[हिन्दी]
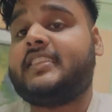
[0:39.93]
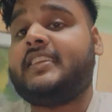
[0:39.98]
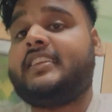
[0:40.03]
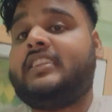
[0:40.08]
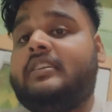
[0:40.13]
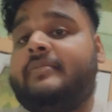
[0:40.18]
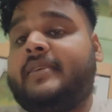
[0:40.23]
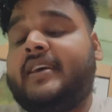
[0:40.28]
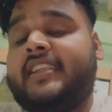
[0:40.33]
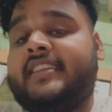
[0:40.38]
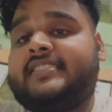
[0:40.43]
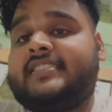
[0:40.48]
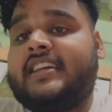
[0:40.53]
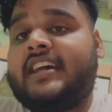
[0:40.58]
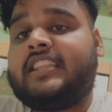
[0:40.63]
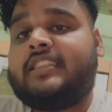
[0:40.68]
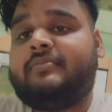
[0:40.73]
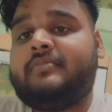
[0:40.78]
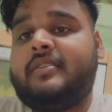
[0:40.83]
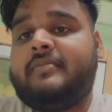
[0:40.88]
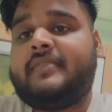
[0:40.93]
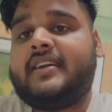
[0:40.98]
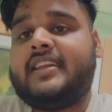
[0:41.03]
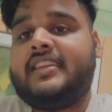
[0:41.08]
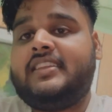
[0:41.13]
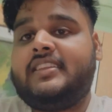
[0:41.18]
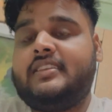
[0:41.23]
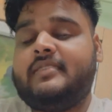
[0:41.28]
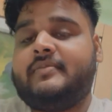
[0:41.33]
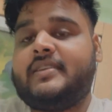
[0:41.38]
हैं कि हमारे साथ में
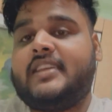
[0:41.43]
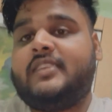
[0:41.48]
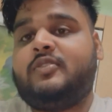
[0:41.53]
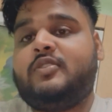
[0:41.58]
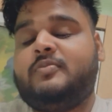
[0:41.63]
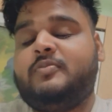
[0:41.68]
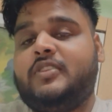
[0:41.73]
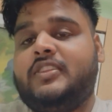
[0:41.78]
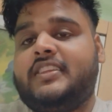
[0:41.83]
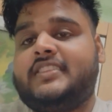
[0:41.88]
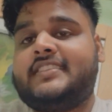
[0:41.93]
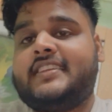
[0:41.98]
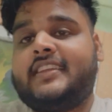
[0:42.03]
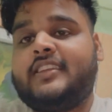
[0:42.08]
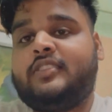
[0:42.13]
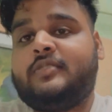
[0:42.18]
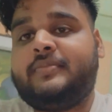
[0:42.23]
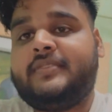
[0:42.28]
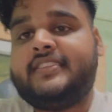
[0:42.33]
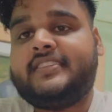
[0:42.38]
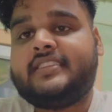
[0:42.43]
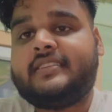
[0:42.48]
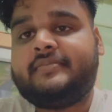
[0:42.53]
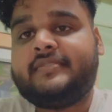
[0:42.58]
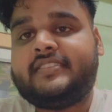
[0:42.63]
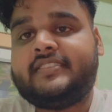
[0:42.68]
माही है माही कुछ बोलना चाहेंगे तो प्लीज़ अभी